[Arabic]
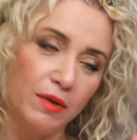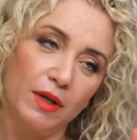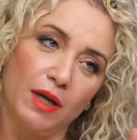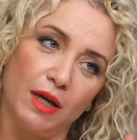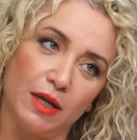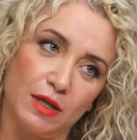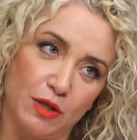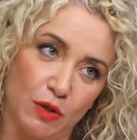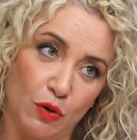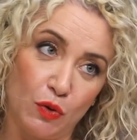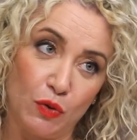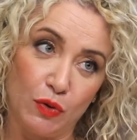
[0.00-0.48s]

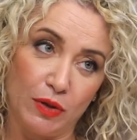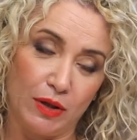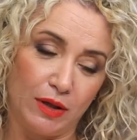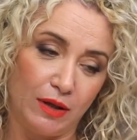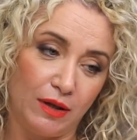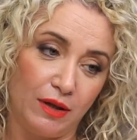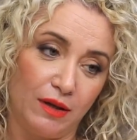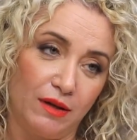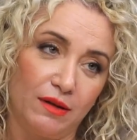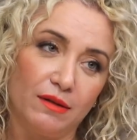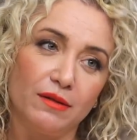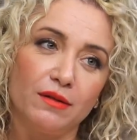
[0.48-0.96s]
ينصحوا
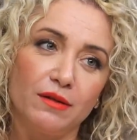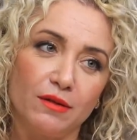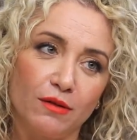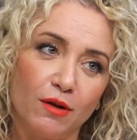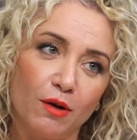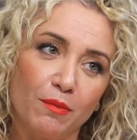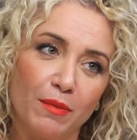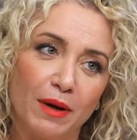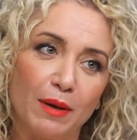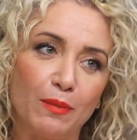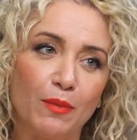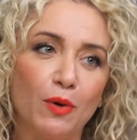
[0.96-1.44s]

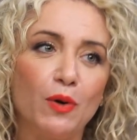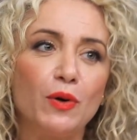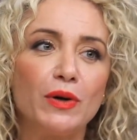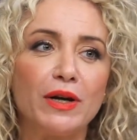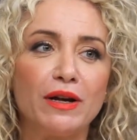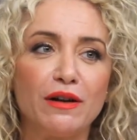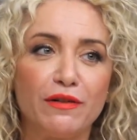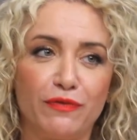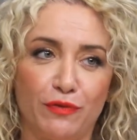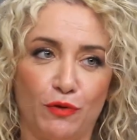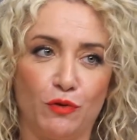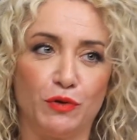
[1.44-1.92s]
نورمالمون
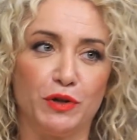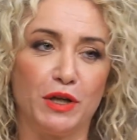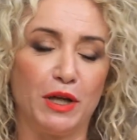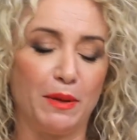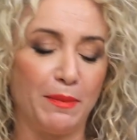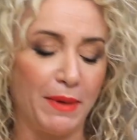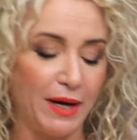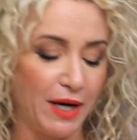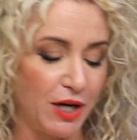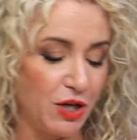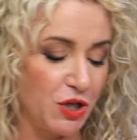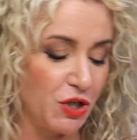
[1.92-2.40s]
ينفعوني
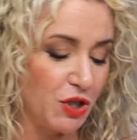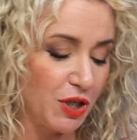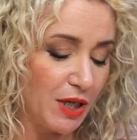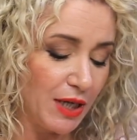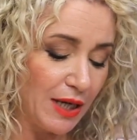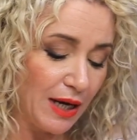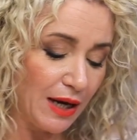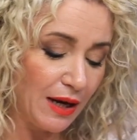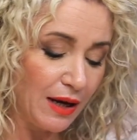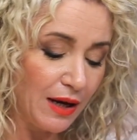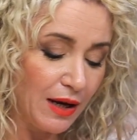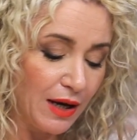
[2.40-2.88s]
المره
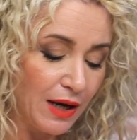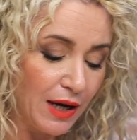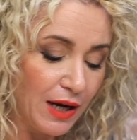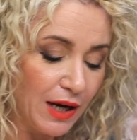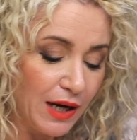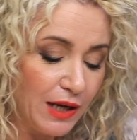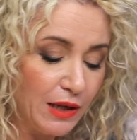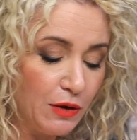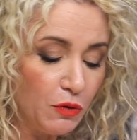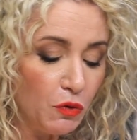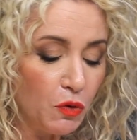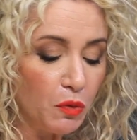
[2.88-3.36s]
الجايه
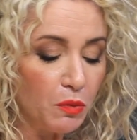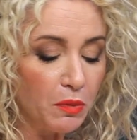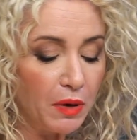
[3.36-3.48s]
اليوم